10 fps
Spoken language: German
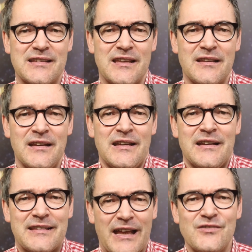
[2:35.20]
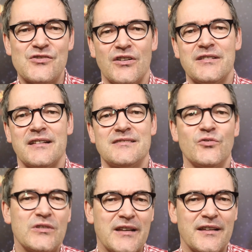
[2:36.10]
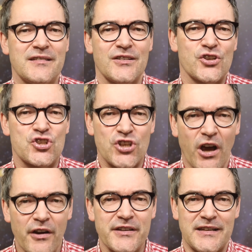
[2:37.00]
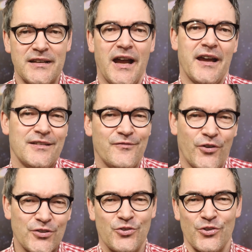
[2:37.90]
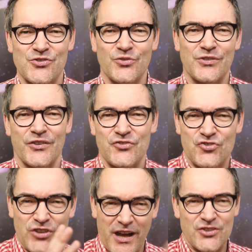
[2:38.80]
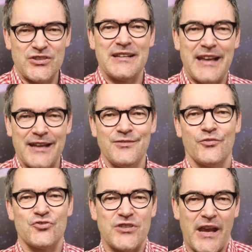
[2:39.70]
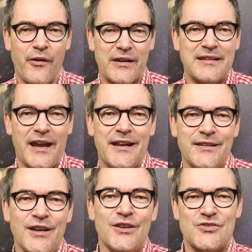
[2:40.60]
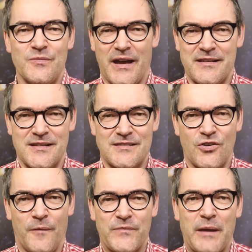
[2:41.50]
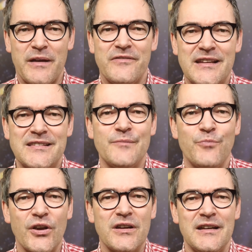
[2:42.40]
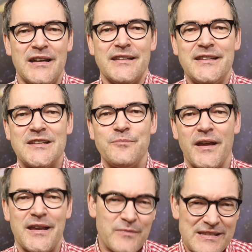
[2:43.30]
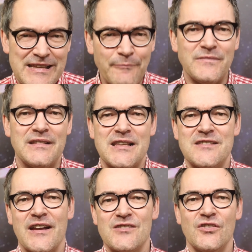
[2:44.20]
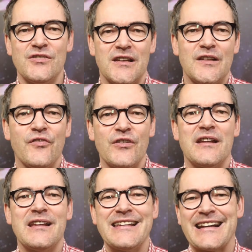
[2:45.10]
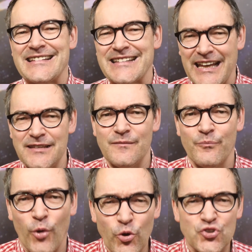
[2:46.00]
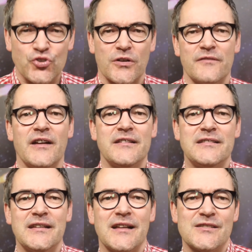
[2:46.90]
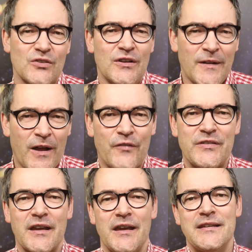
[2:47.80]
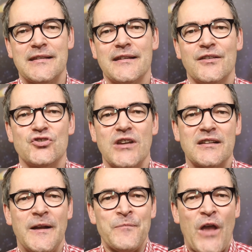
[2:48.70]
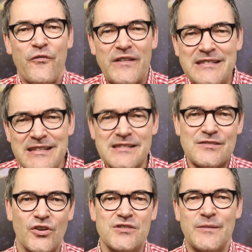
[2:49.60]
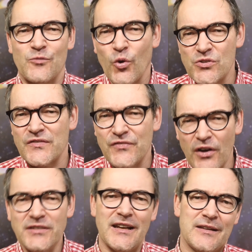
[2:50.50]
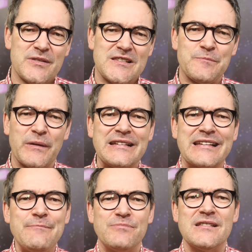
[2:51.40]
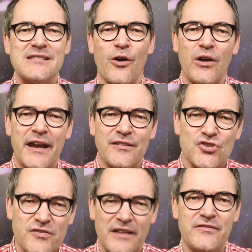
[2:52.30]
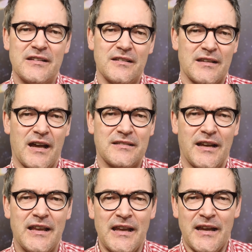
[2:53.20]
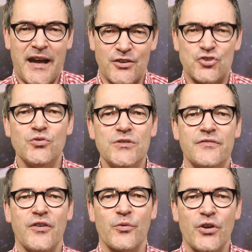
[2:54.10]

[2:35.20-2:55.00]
denn dann soll das sogenannte Sharding, ein Wortkonstrukt aus Charging, Laden und Sharing, Sharing-Teilen zum Einsatz kommen. Dabei werden die Blöcke nicht mehr im gesamten Netzwerk, sondern in voneinander getrennten Bruchstücken validiert, also auf ihre Echtheit gecheckt. Auch wenn dieses Konzept große Vorteile mit sich bringt, gibt es auch einen schwerwiegenden Nachteil. Eine Studie vom